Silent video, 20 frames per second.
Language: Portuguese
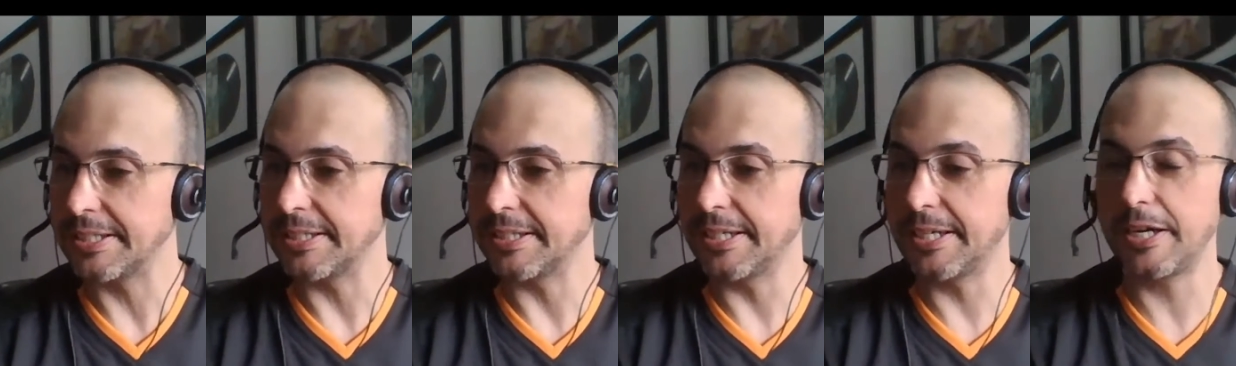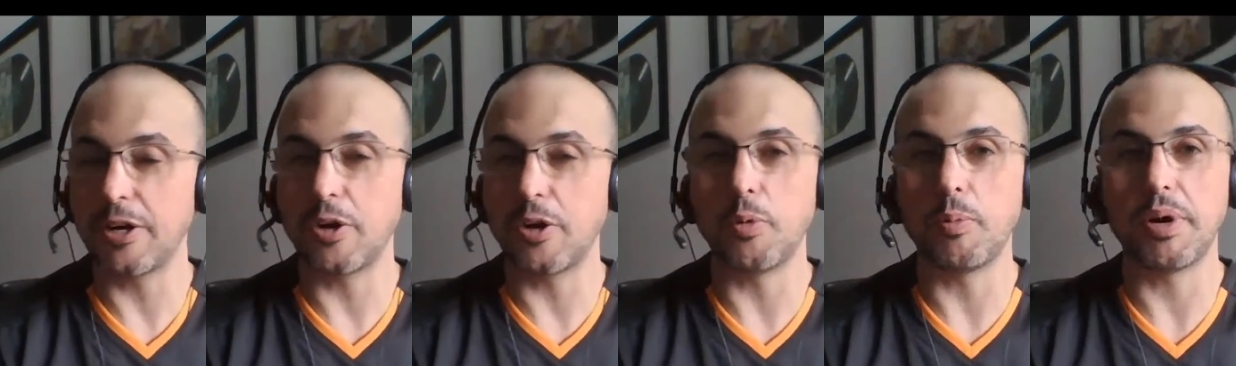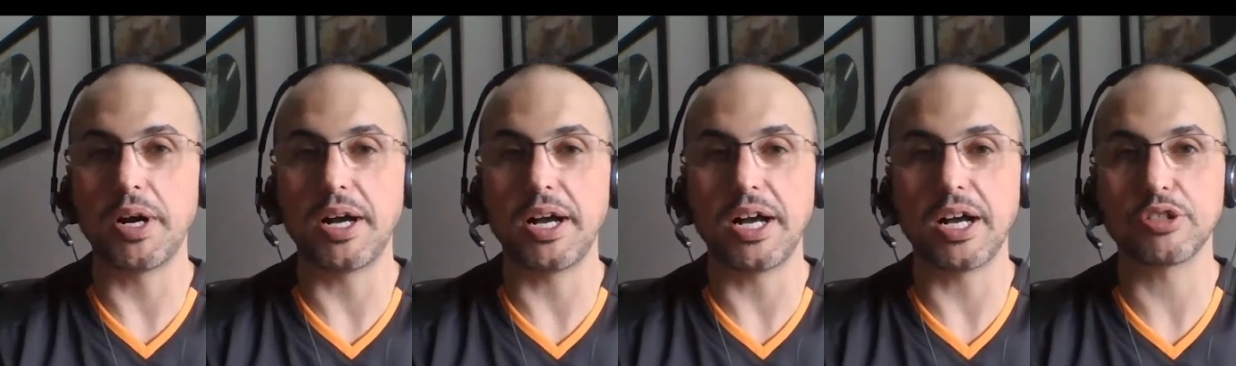Né? É
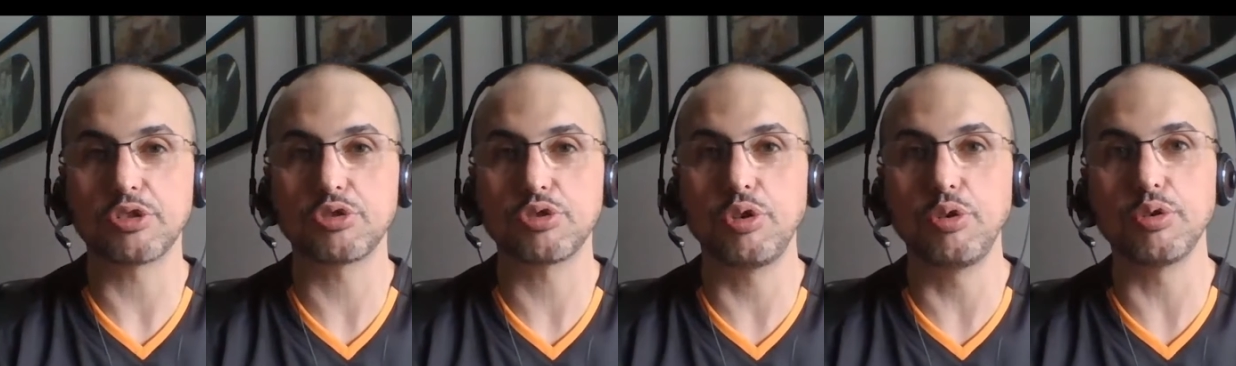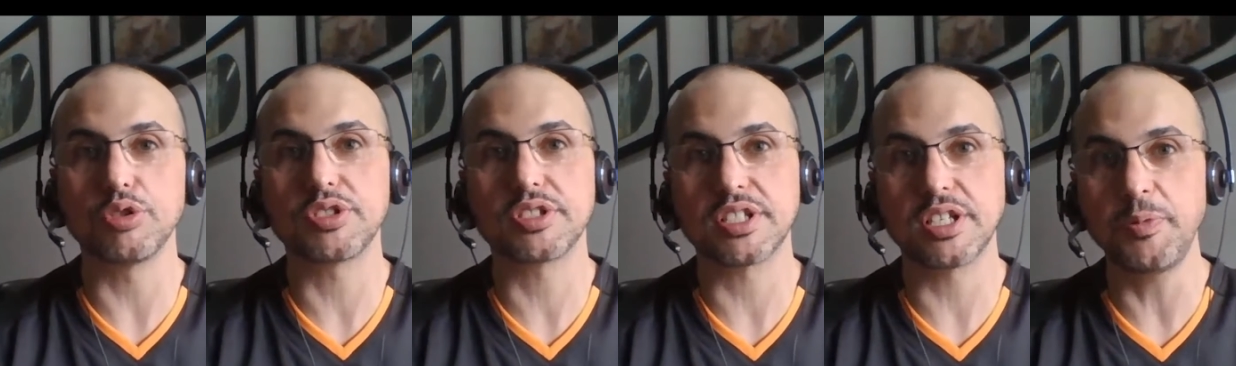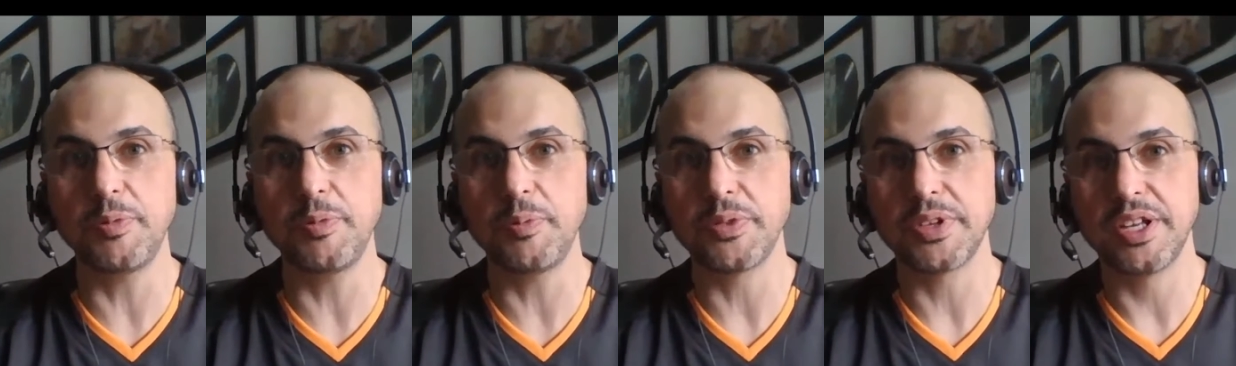uma
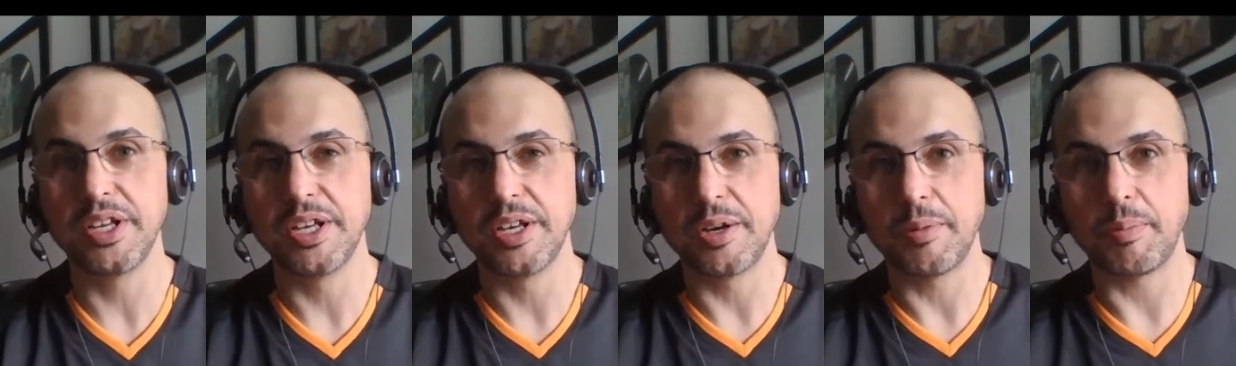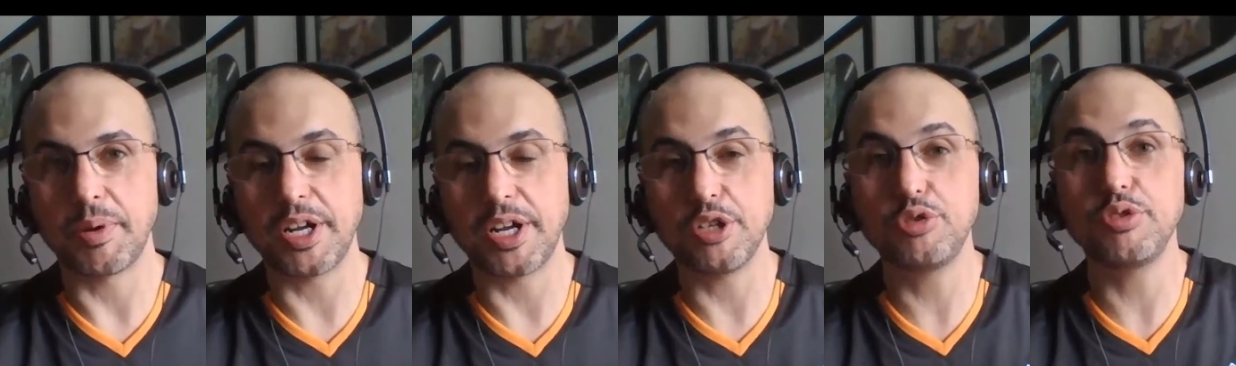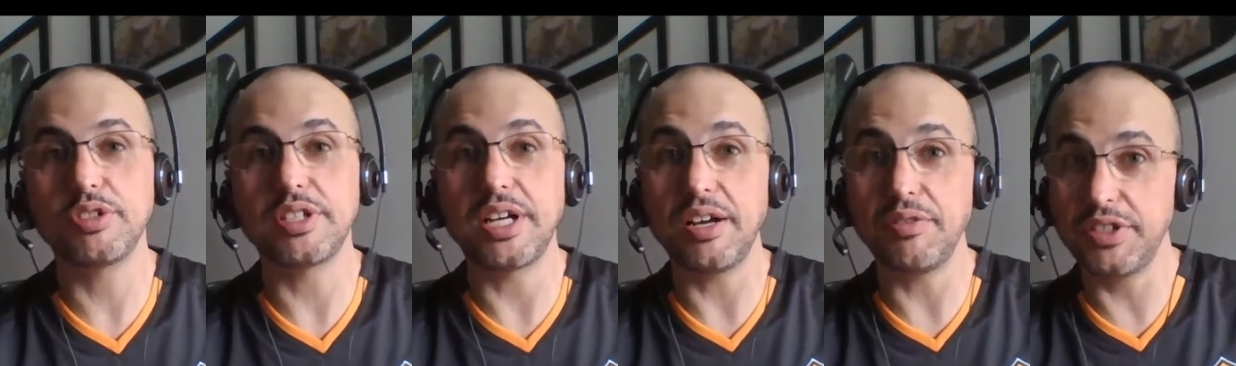solução para
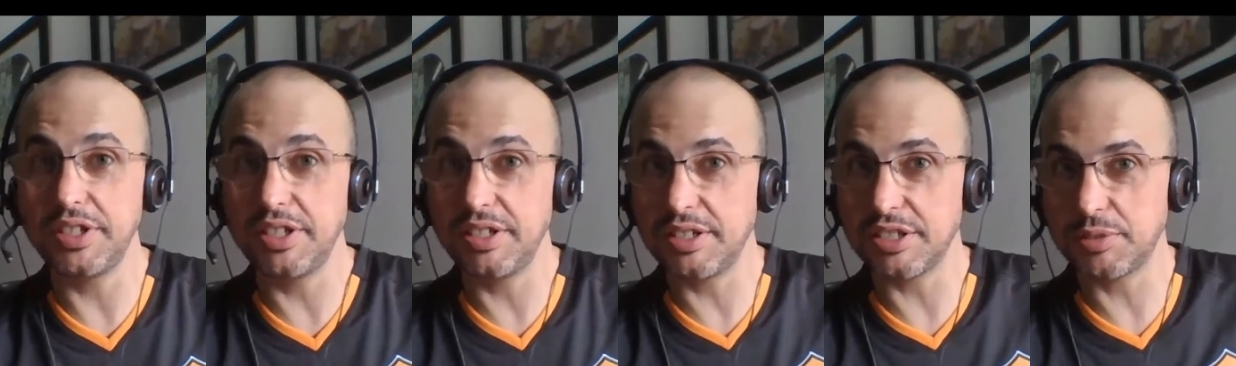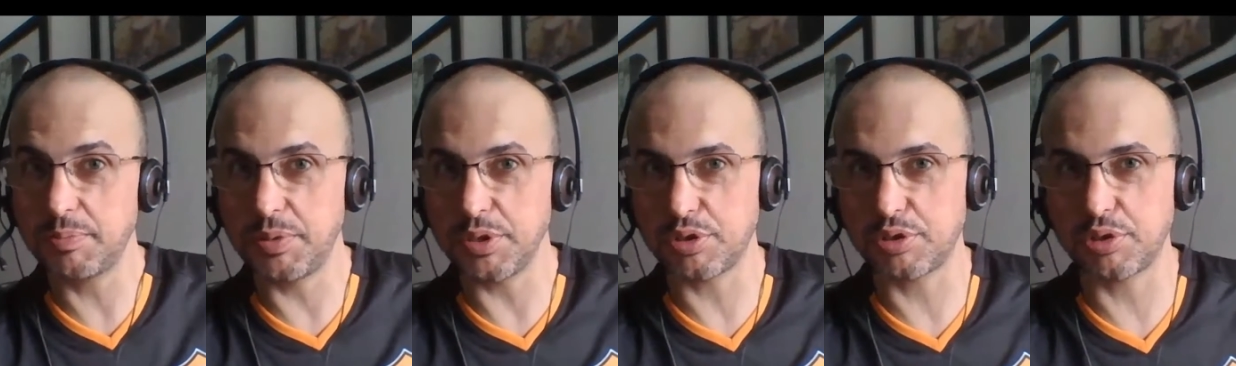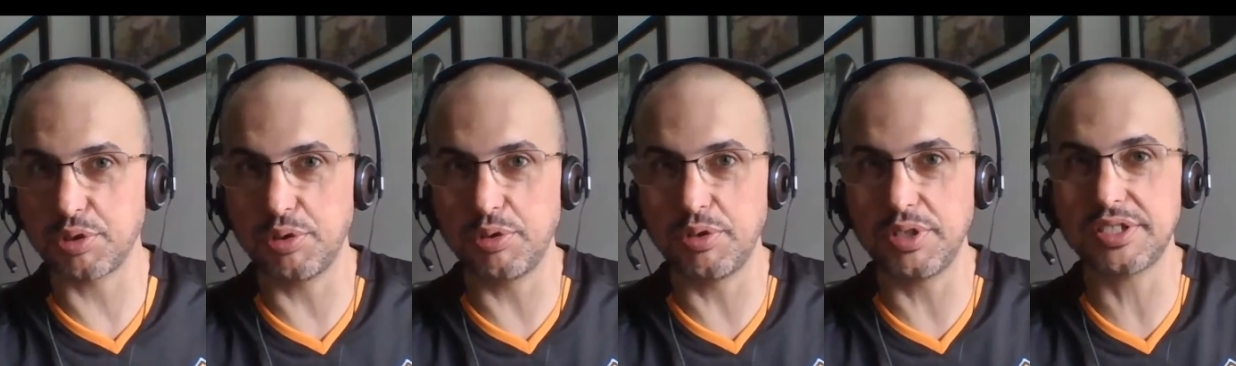ajudar a vida das
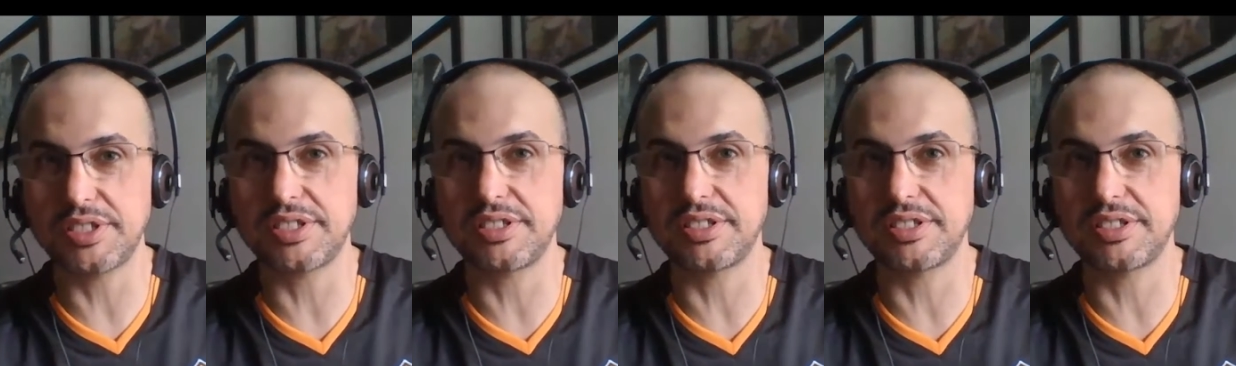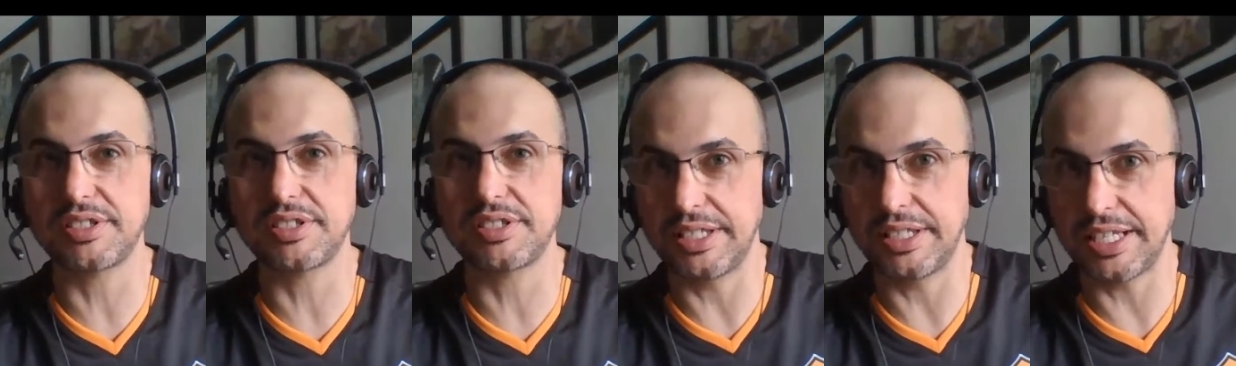pessoas